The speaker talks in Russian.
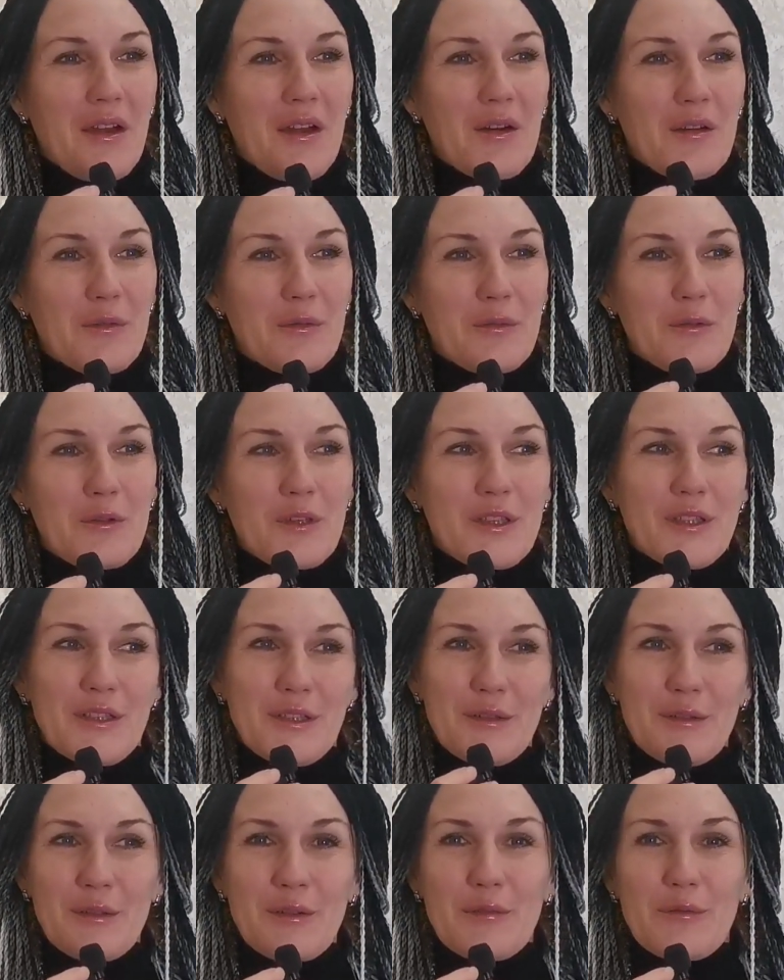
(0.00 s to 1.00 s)
Вот,
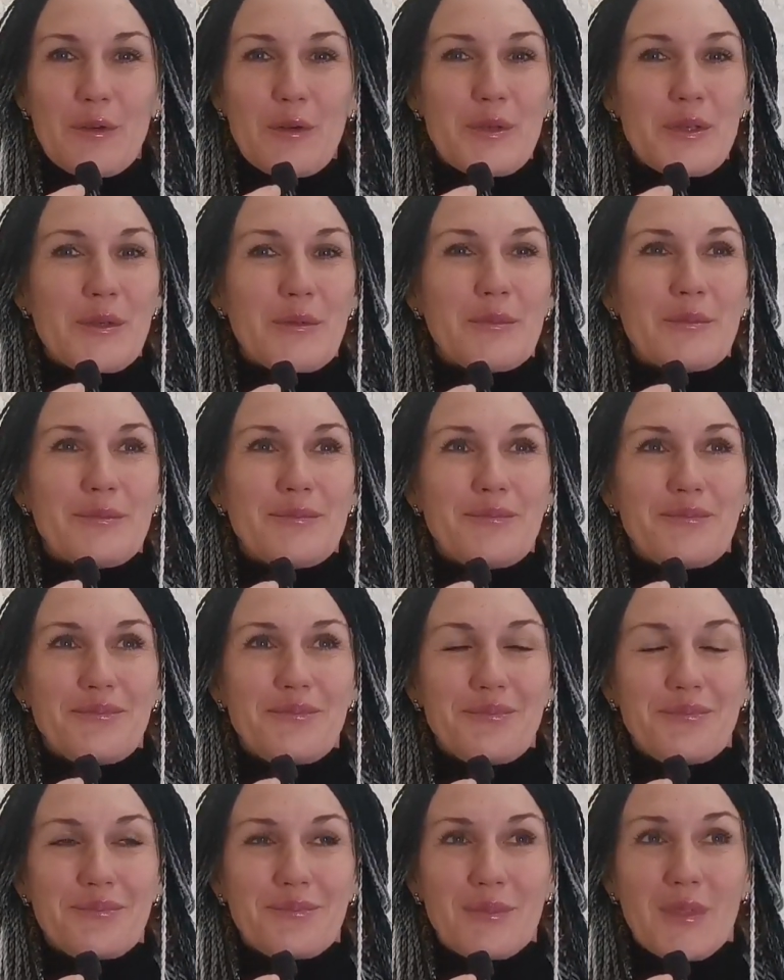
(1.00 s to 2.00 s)
ну, в общем,
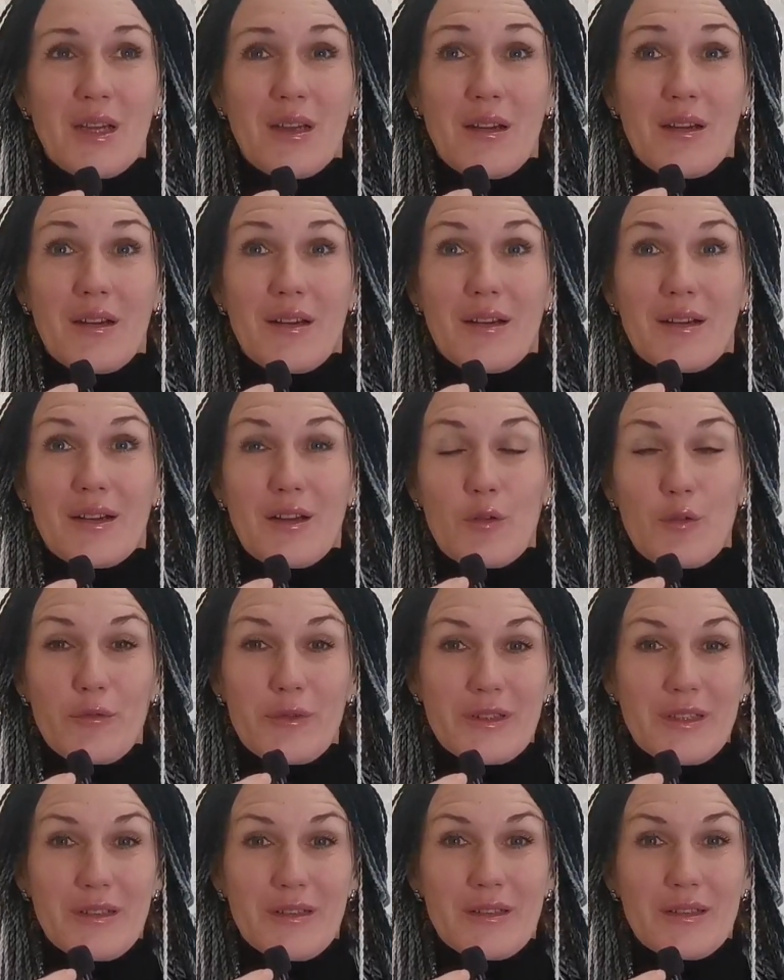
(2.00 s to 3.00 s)
а,
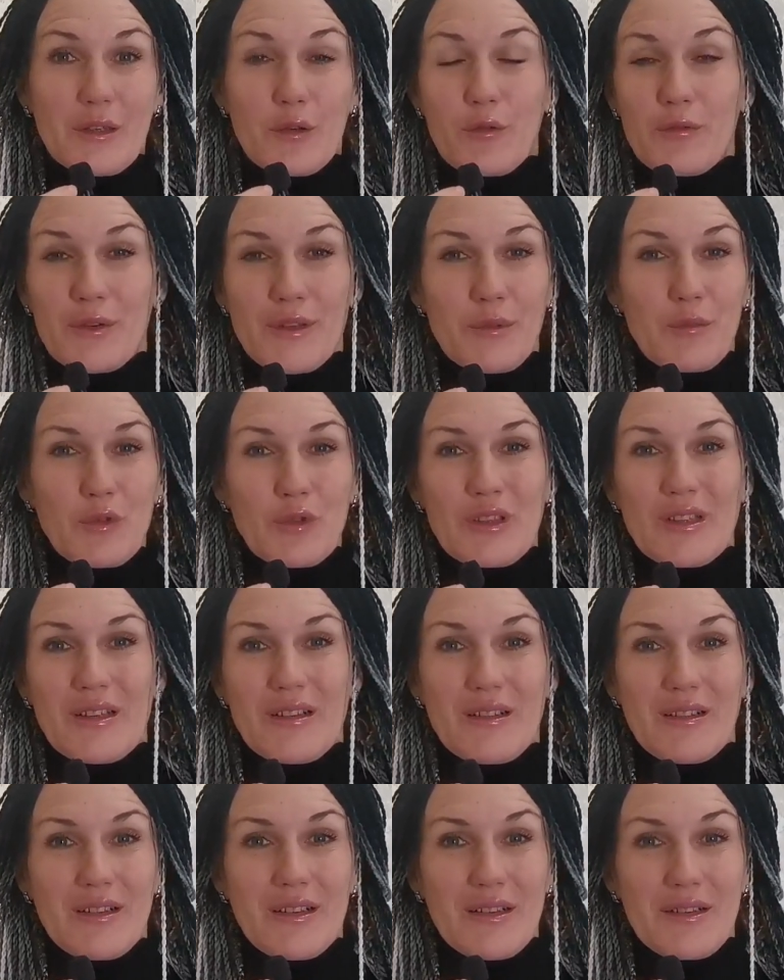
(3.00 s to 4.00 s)
какого-то такого
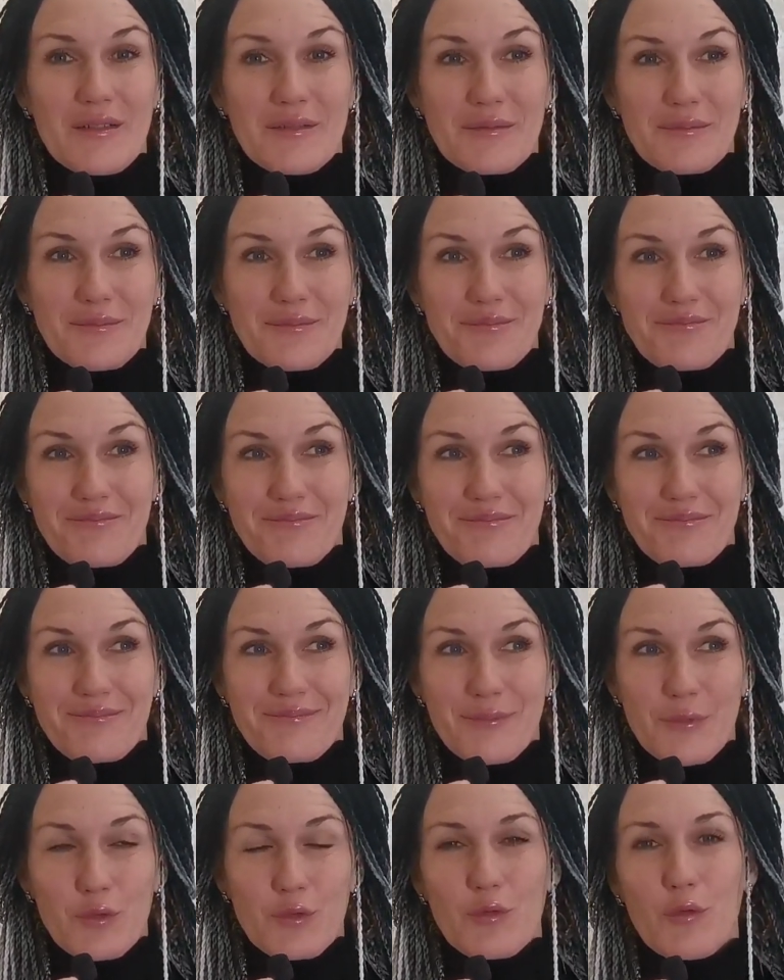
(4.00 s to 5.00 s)
ремонта,
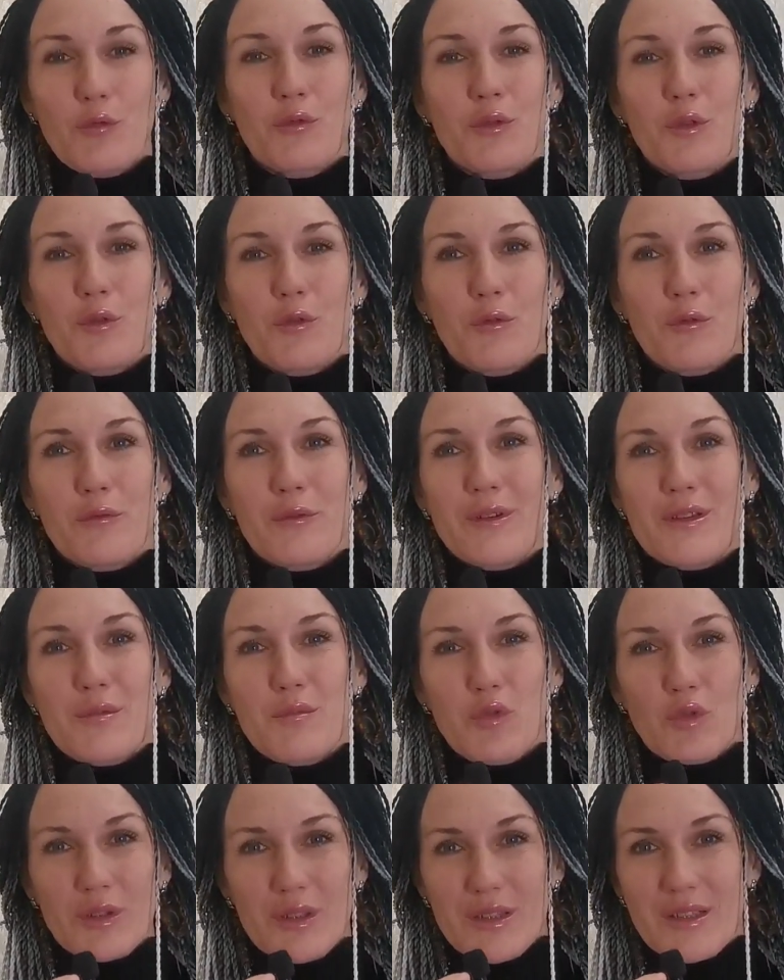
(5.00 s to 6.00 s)
ну, нового
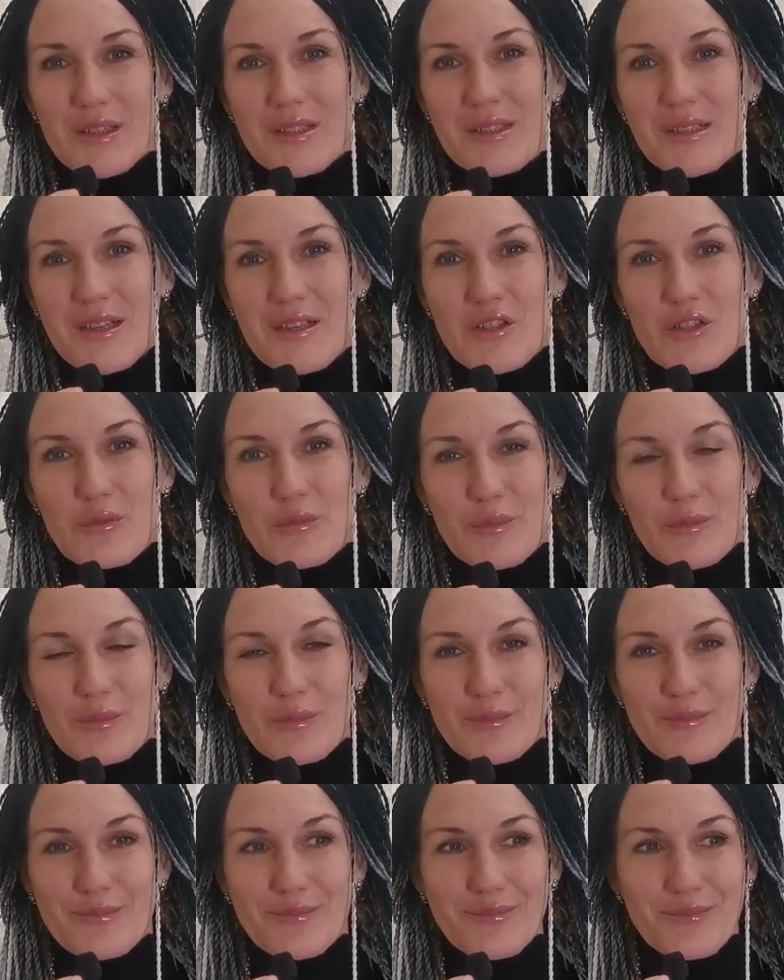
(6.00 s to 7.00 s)
ремонта, так
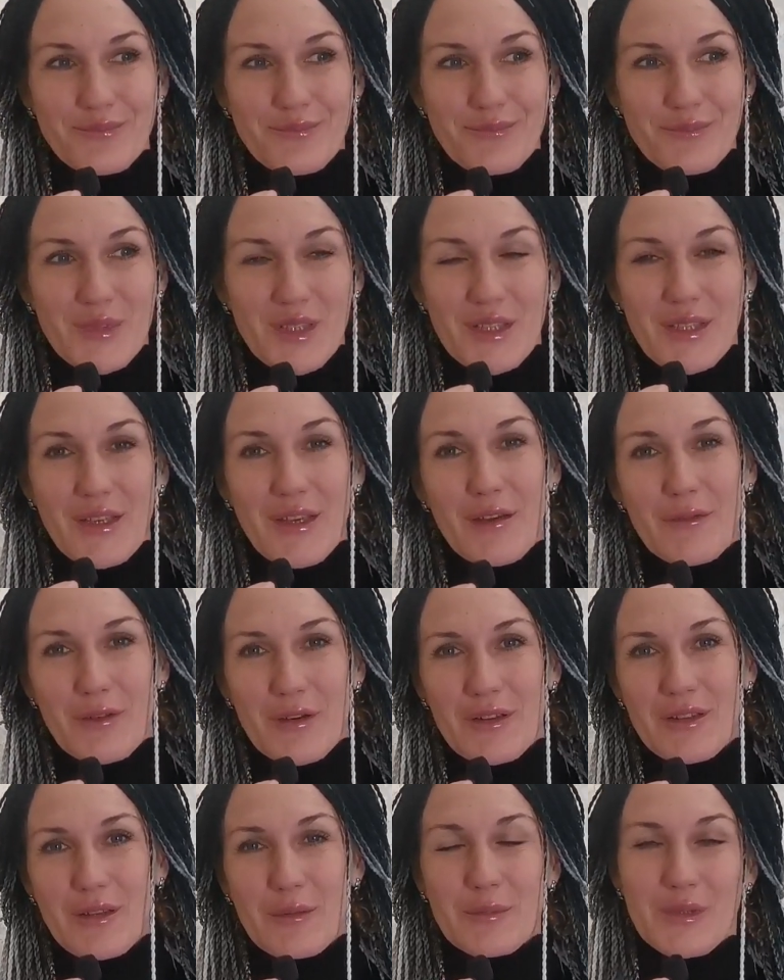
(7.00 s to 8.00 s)
скажем,
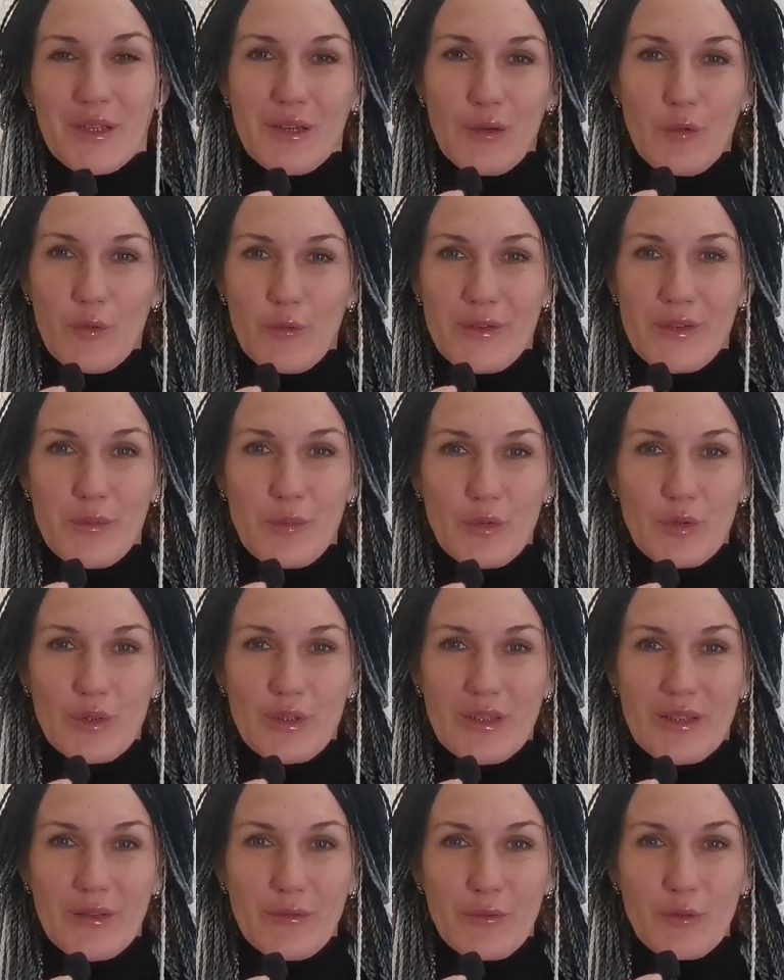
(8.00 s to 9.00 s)
евро, там, дорогого
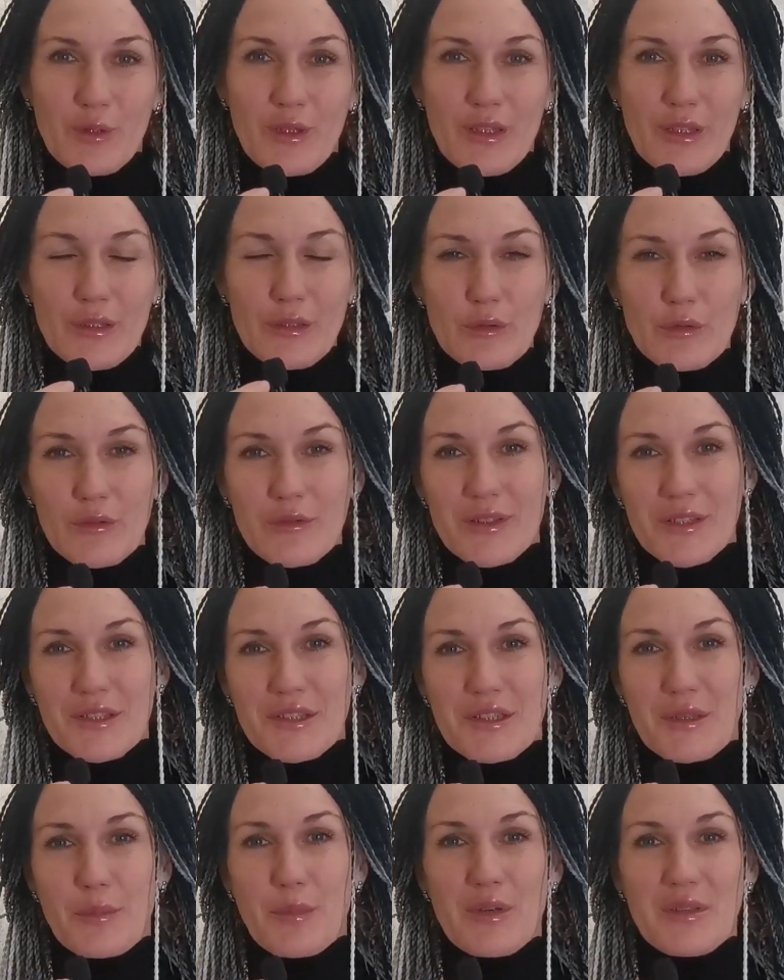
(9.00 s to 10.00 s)
ремонта, его нету,
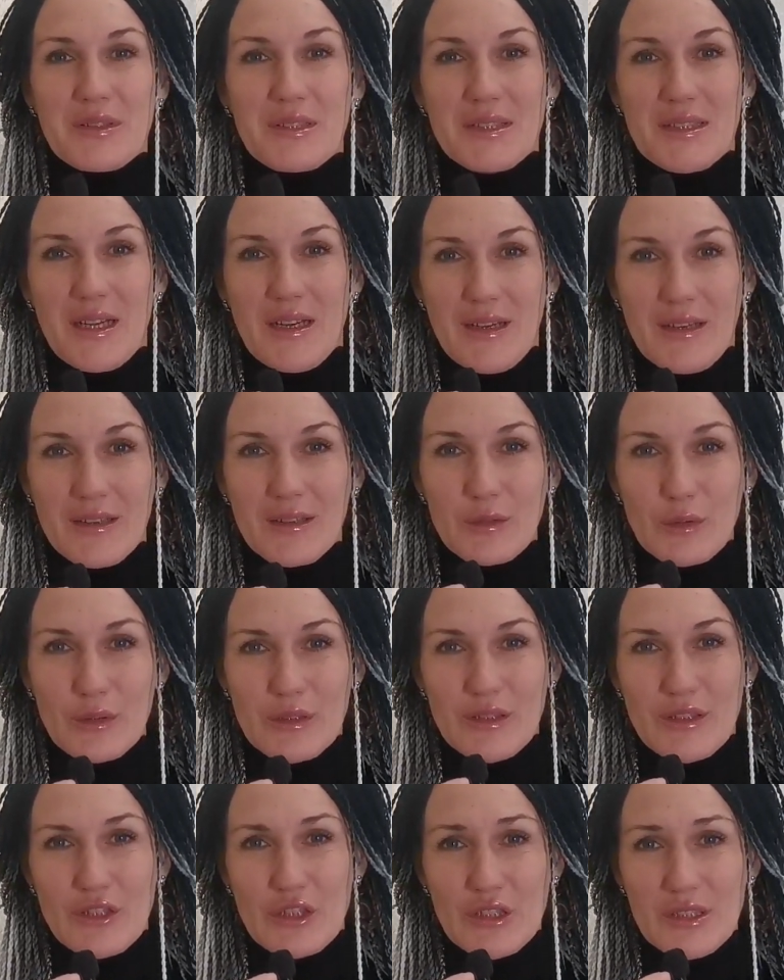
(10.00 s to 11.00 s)
квартира простая, но
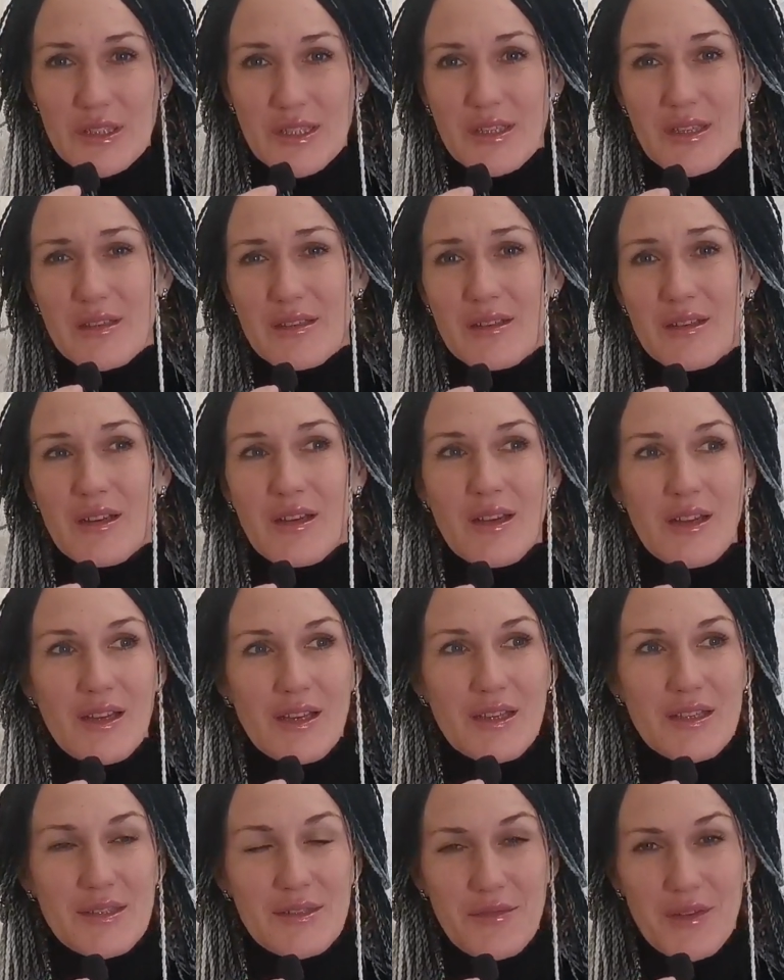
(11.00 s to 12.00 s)
она чистая,
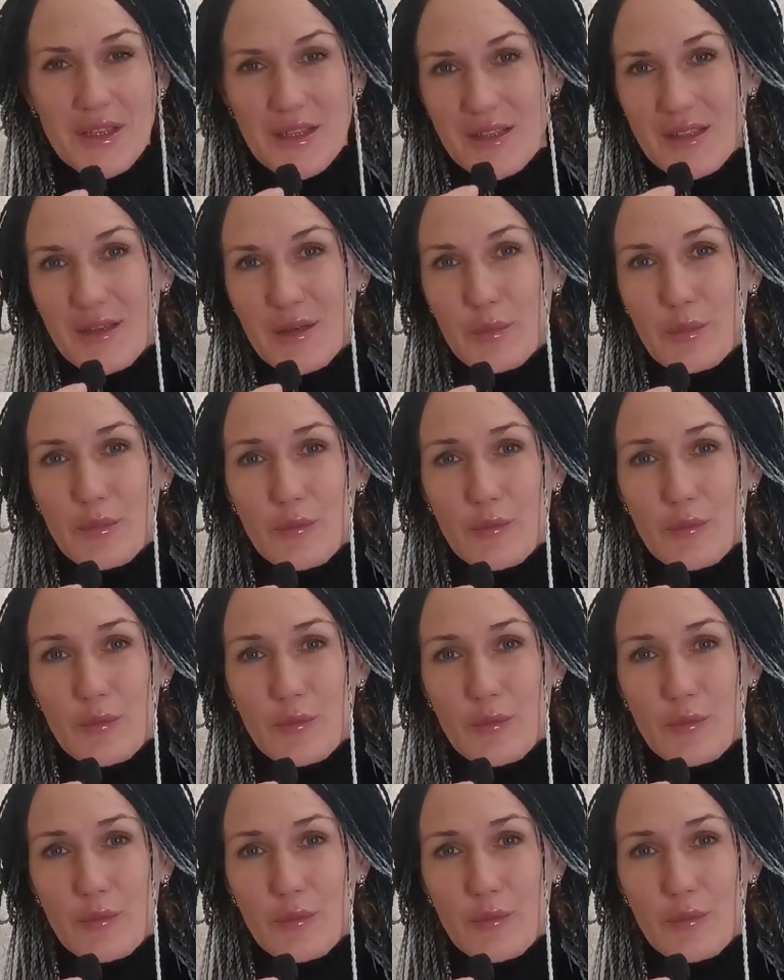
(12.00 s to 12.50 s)
светлая,